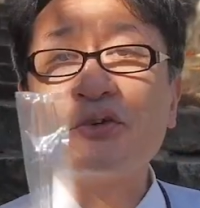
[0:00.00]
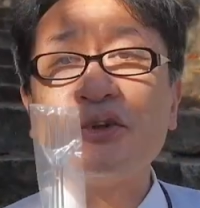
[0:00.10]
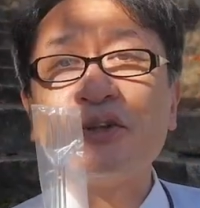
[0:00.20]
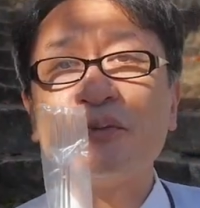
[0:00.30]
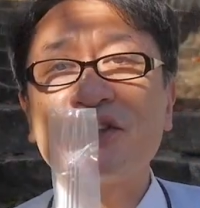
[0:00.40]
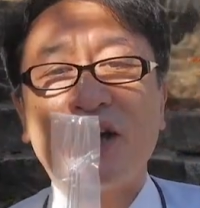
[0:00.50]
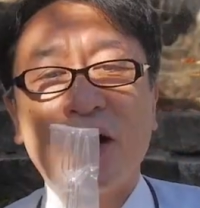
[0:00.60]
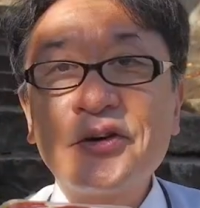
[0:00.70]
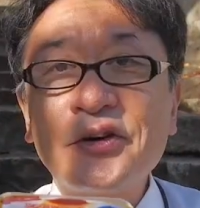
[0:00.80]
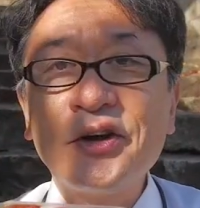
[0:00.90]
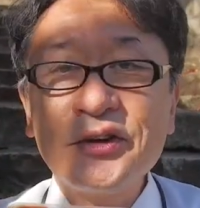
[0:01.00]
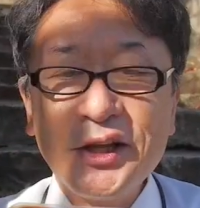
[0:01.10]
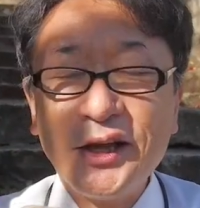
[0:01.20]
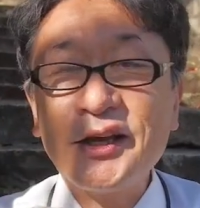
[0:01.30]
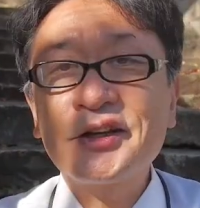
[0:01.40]
クにしましたこれを
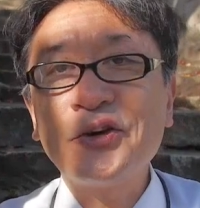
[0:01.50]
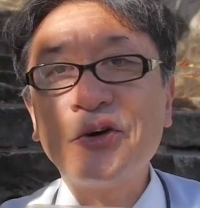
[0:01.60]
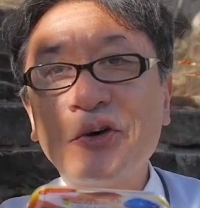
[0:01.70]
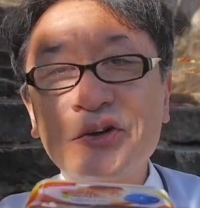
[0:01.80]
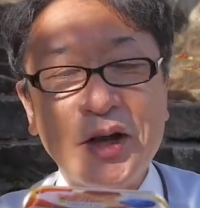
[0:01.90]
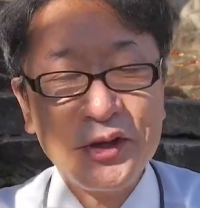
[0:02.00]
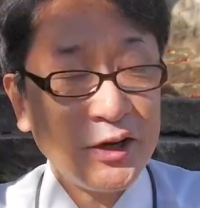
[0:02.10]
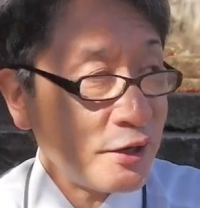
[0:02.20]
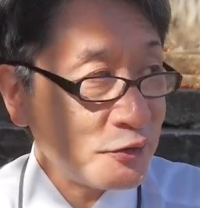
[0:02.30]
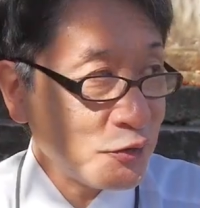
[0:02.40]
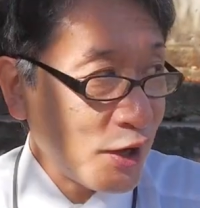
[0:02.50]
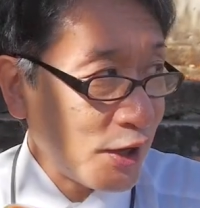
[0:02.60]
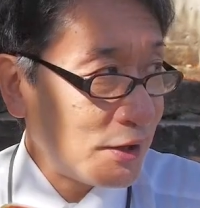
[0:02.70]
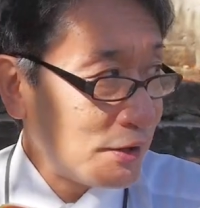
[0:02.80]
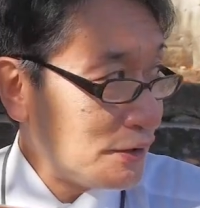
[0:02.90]
ね今日食べられるのは
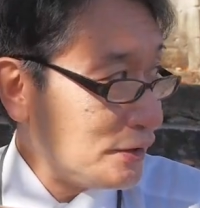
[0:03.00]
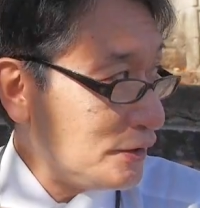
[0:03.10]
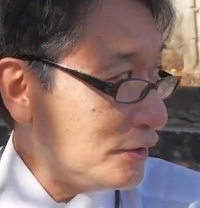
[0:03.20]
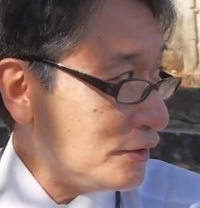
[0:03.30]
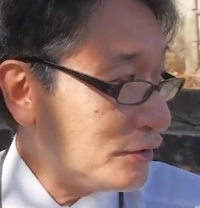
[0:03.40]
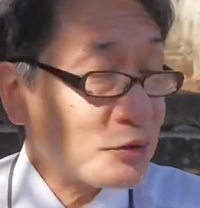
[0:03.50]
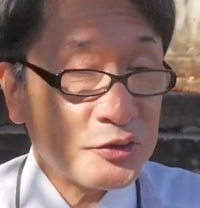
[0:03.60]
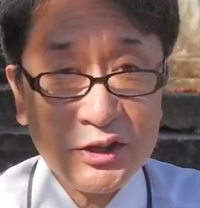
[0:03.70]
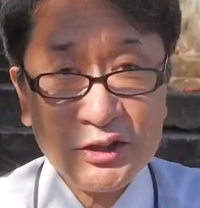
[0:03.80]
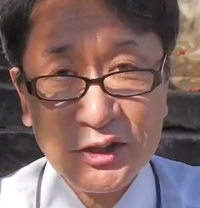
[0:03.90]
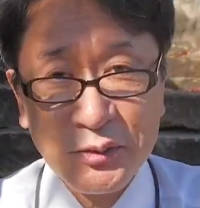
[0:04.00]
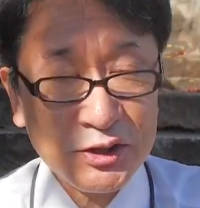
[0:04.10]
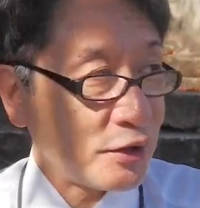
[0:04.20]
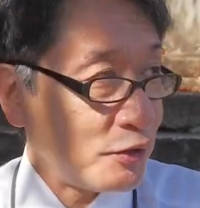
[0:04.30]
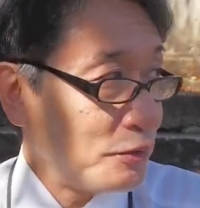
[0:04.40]
電車来ま
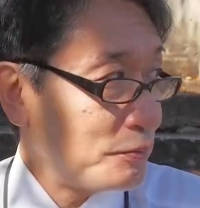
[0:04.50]
したよ